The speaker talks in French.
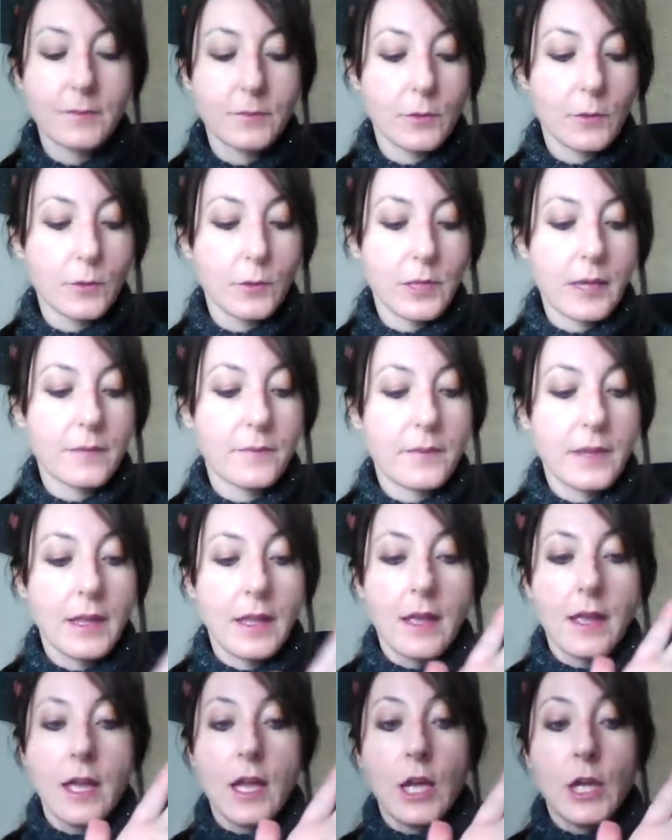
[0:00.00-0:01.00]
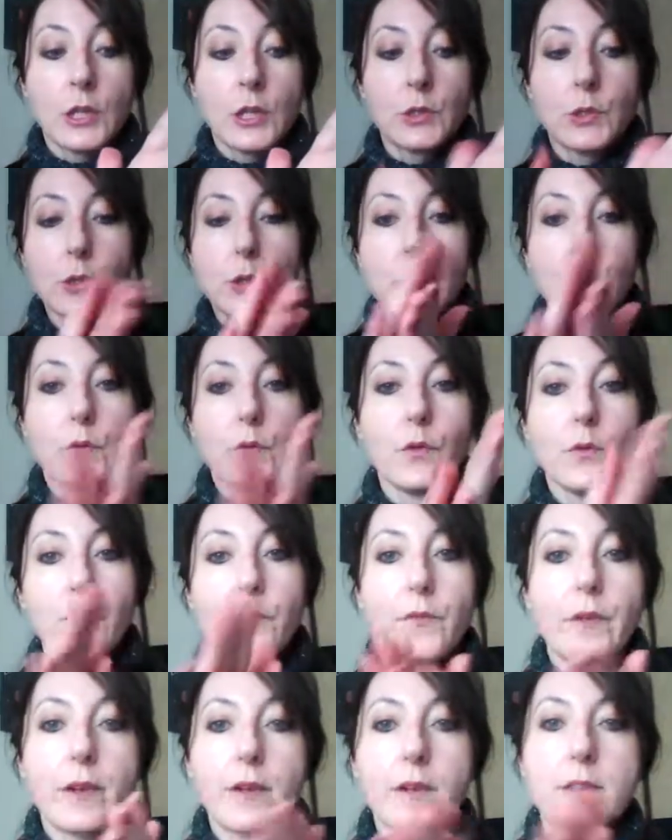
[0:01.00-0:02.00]
bruit. Donc, on
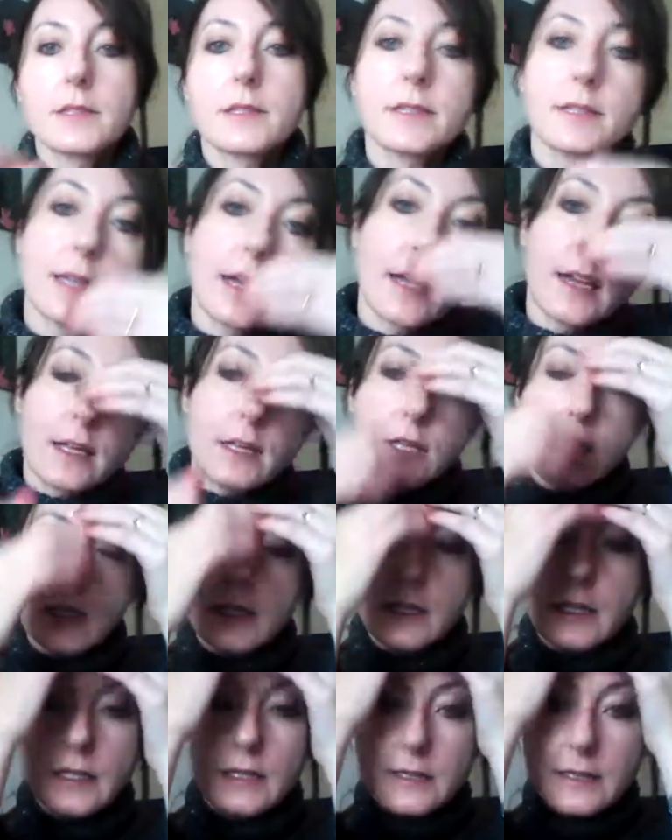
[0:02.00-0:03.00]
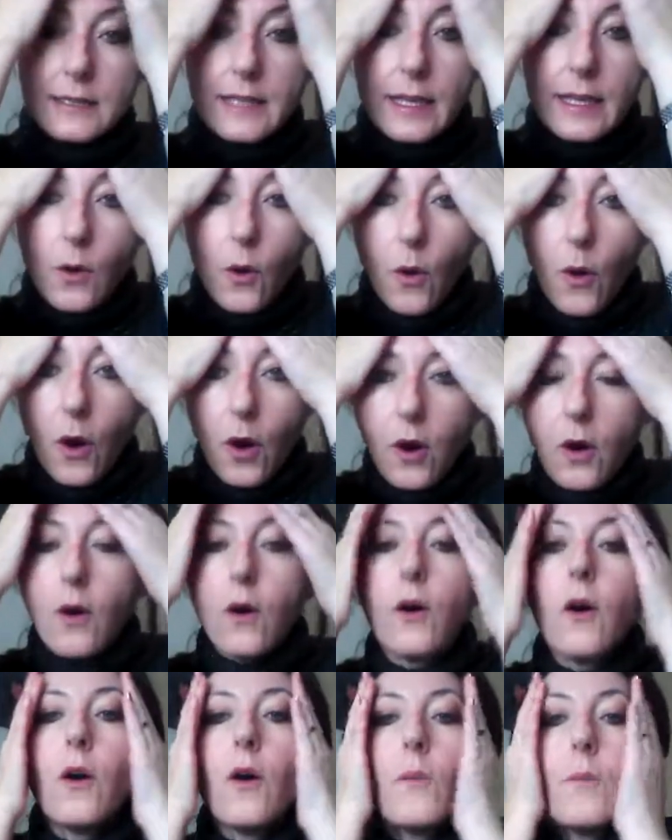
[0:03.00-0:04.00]
fait comme ça. Ils disent des hauts
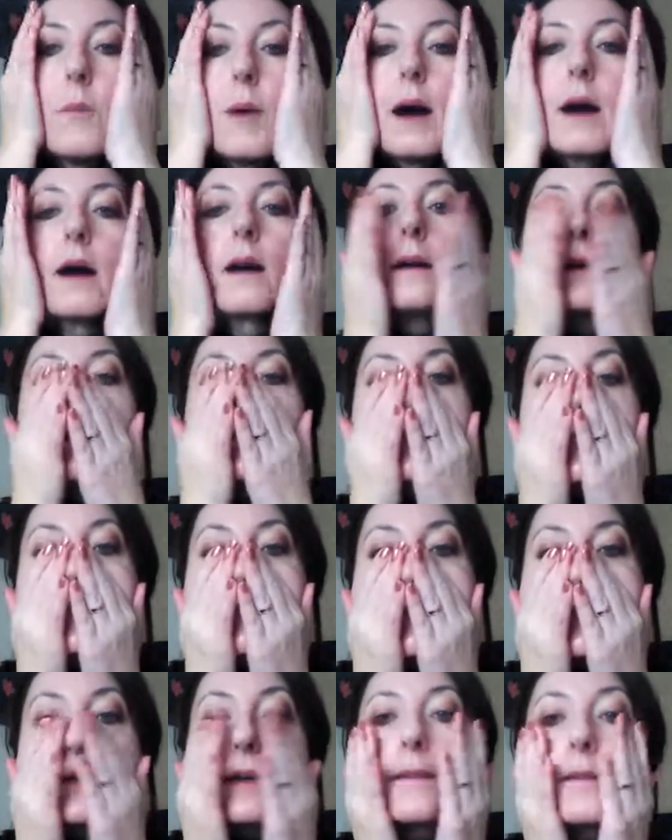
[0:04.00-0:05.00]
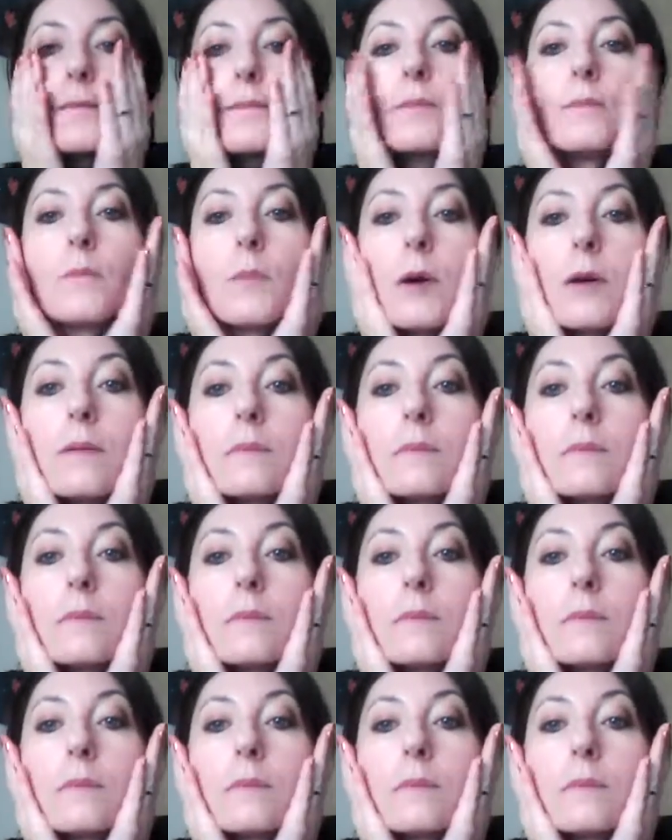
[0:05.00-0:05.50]
en bas. C'est bizarre Bon,